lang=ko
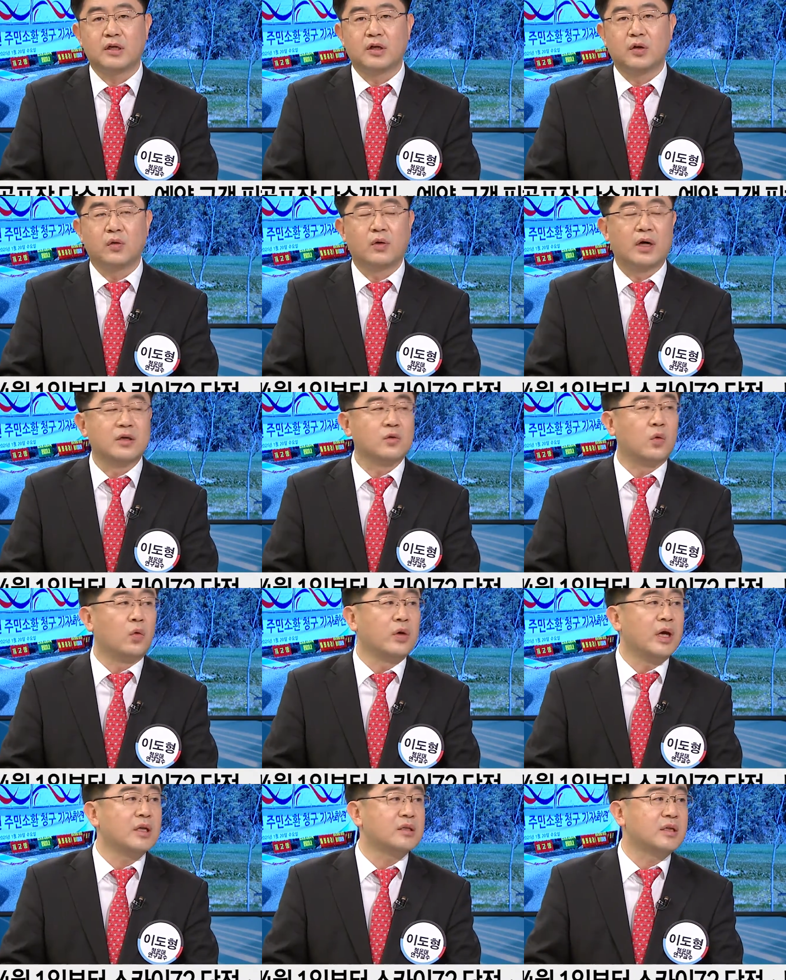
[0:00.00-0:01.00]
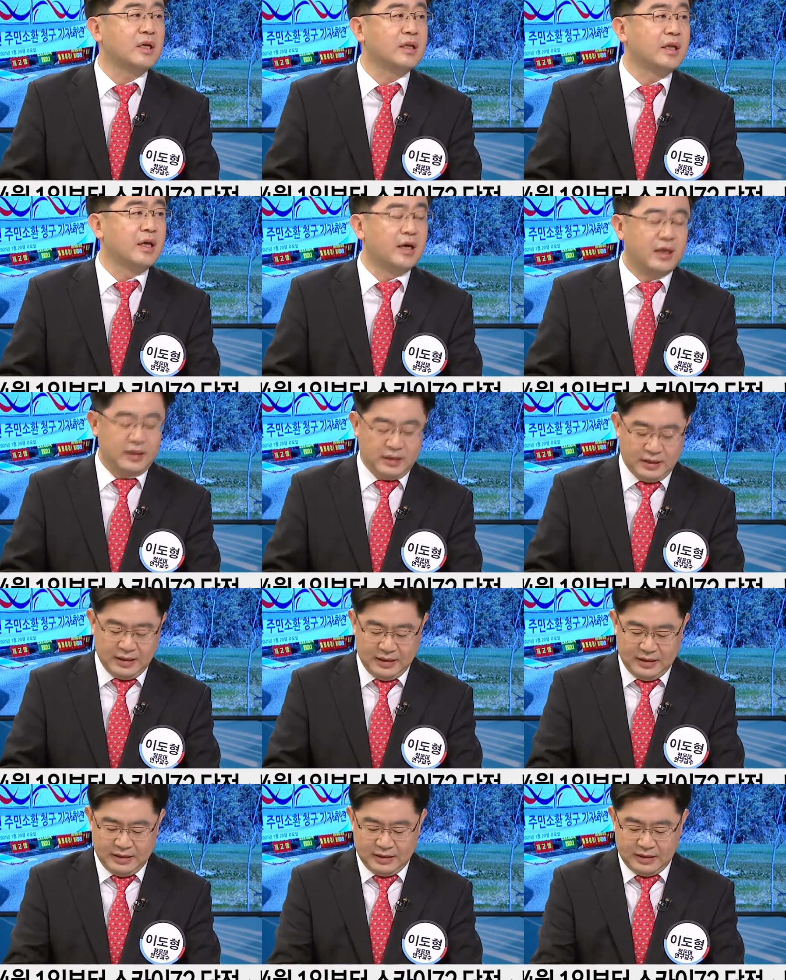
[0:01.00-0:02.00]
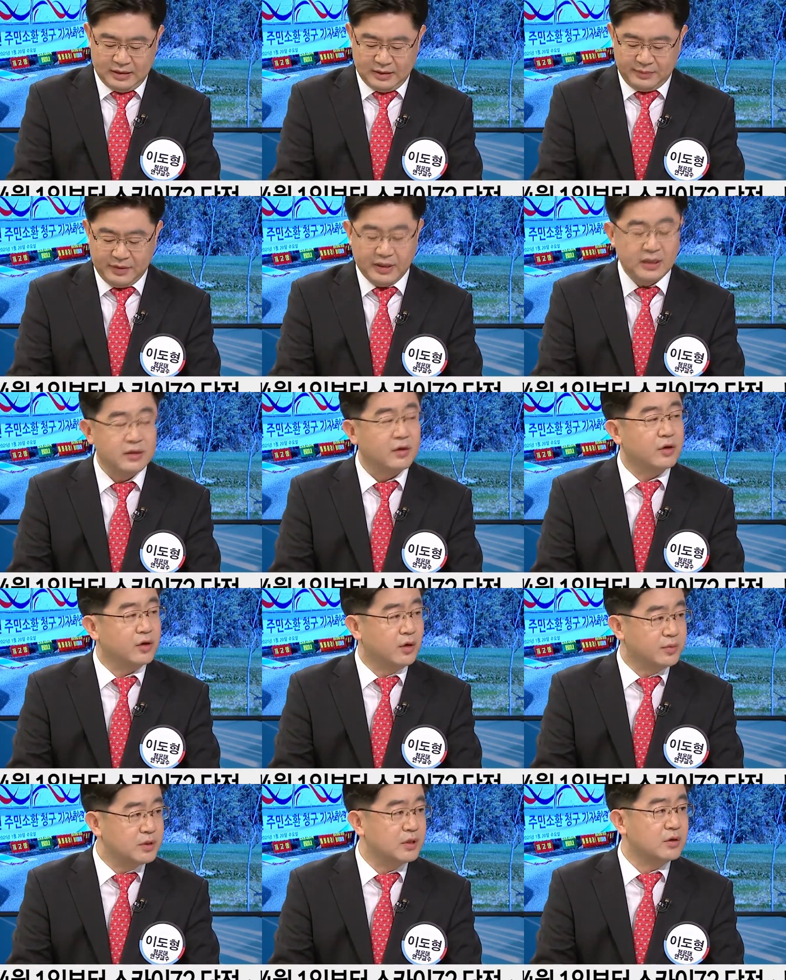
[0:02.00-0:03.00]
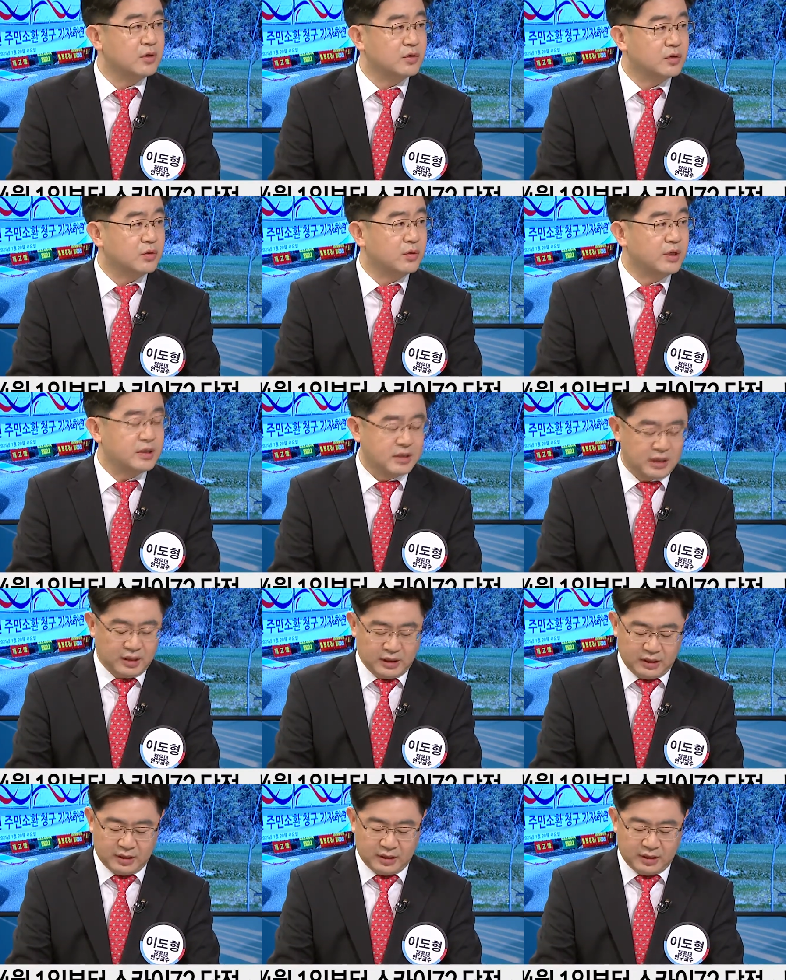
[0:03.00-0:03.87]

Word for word: 이용하는 고객들에 대한 아, 피해는 거의 없을 것으로 예상이